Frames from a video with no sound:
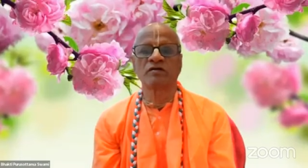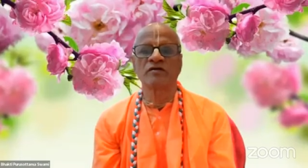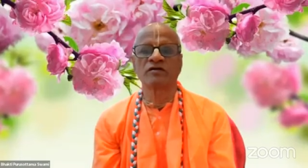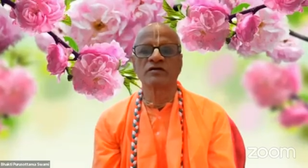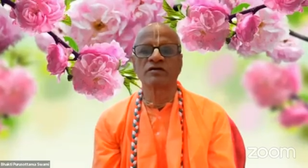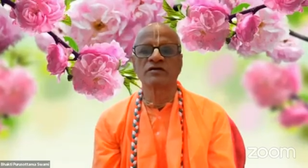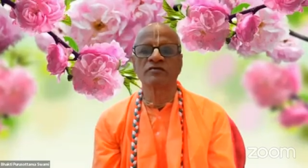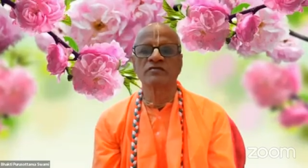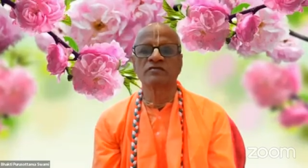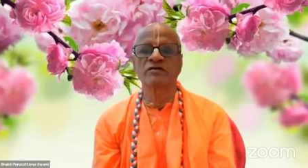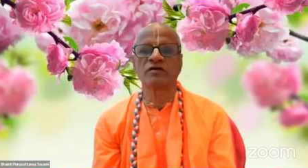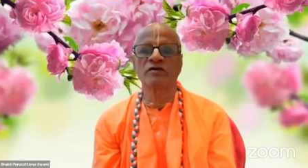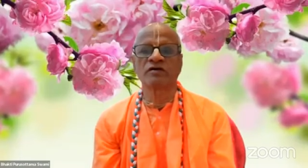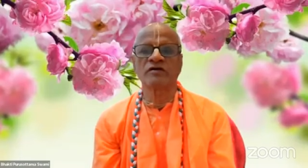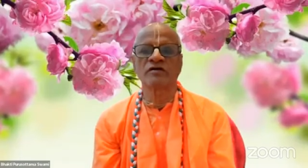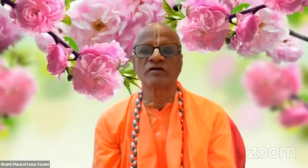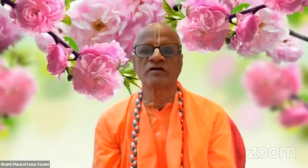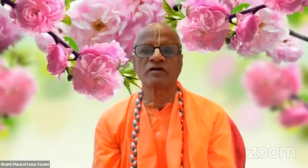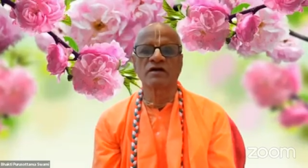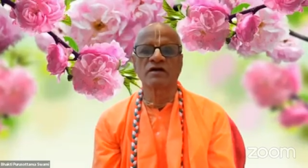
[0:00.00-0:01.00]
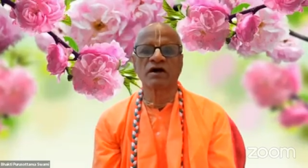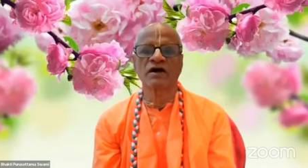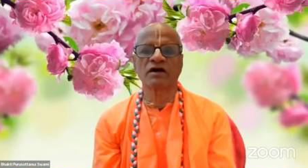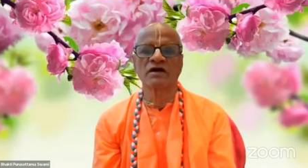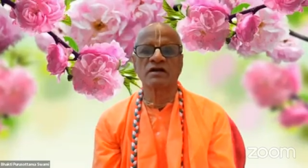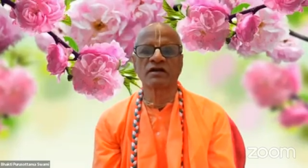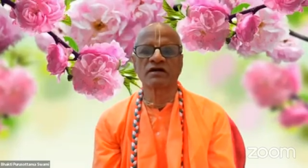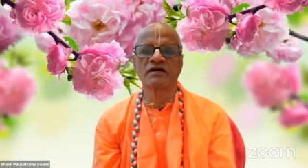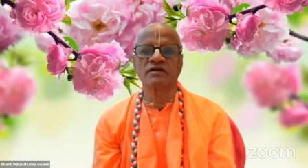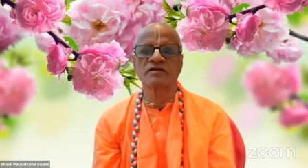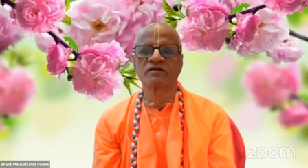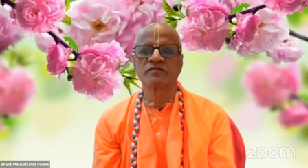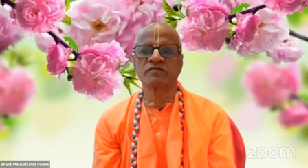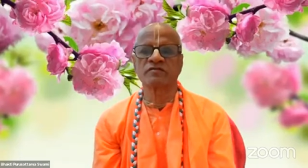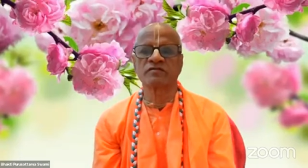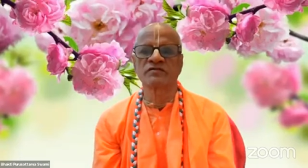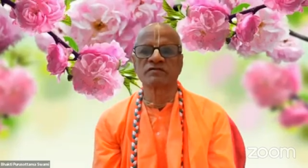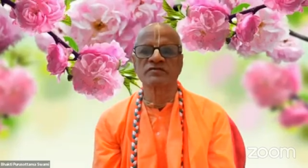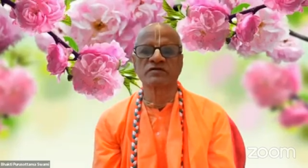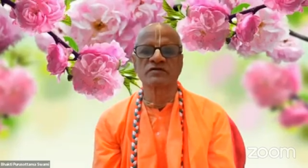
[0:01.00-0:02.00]
অনিরুদ্ধ অহংকার
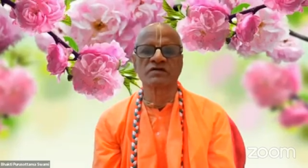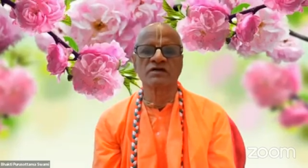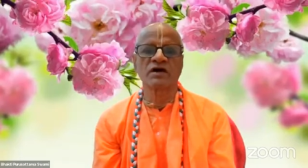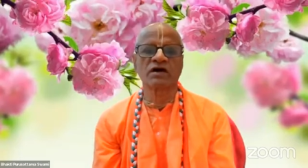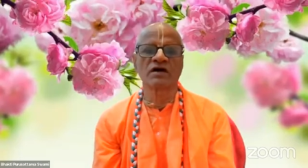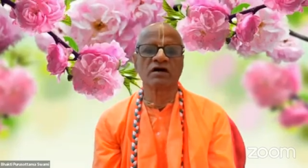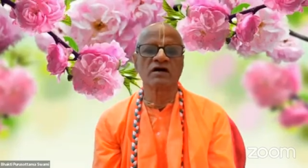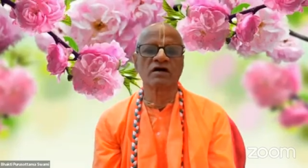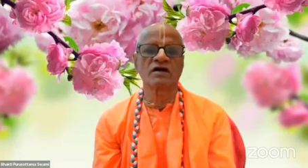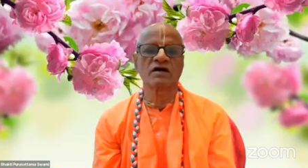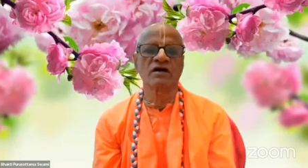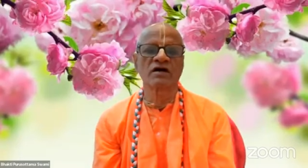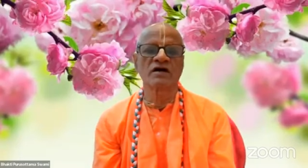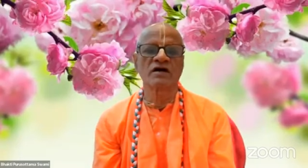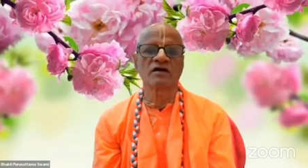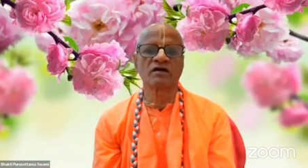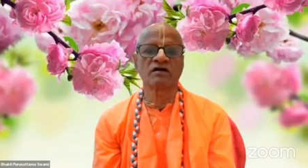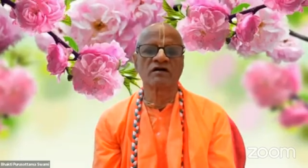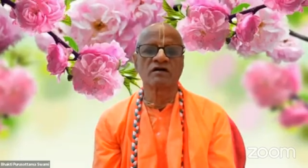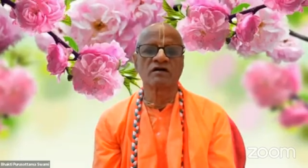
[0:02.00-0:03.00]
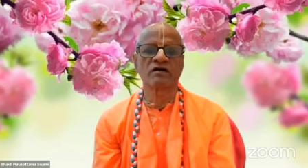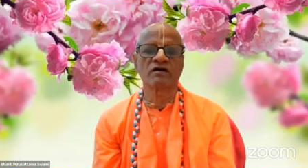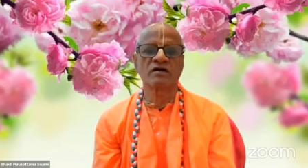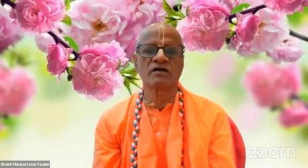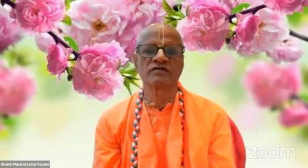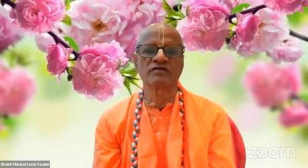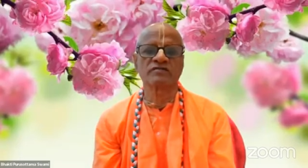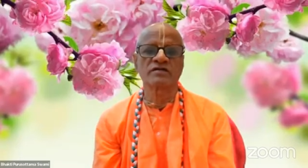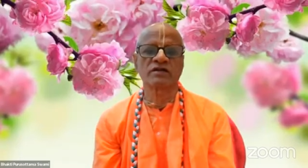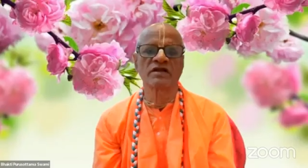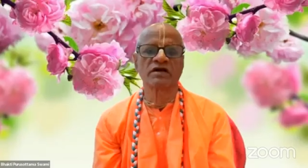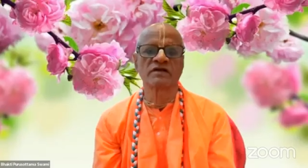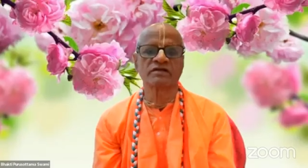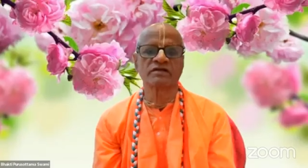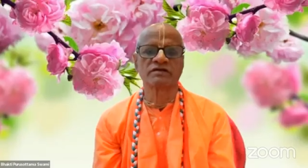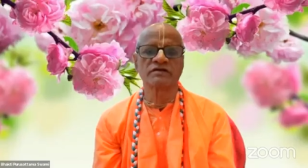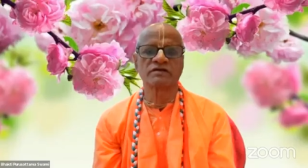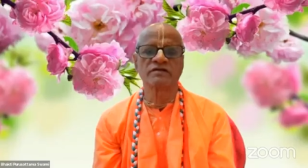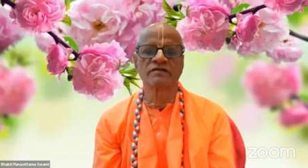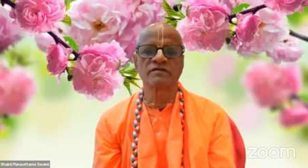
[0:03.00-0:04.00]
এরকম কিছু একটা আলোচনা
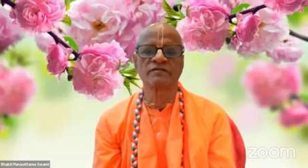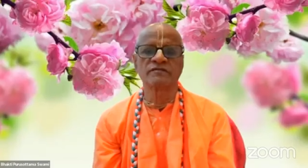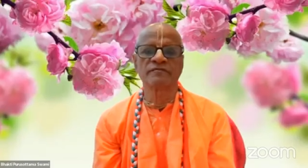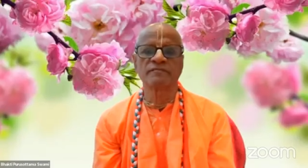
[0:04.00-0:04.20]
হয়েছিল